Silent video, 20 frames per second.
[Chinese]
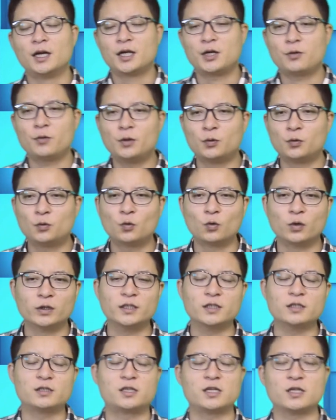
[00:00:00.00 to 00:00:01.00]
因为如果
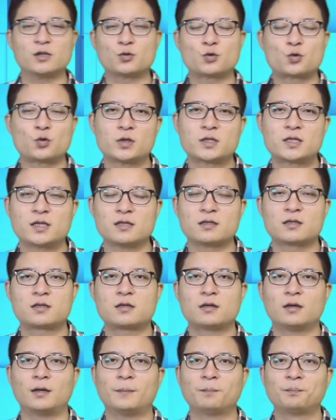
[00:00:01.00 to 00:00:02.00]
你紧缩政
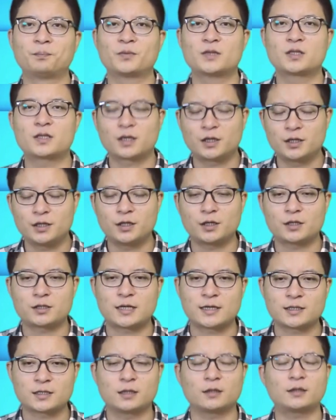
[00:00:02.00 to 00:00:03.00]
策，这个一二
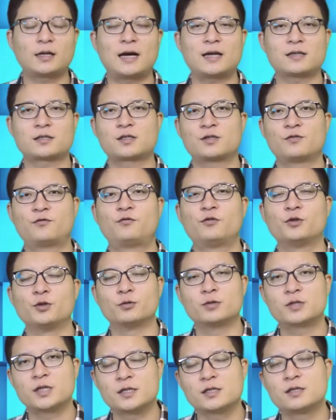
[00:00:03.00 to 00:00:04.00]
三层它是负
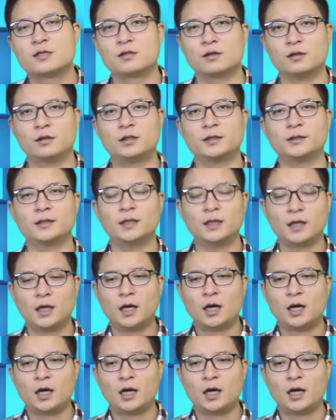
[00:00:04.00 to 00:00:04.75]
有政治责任的，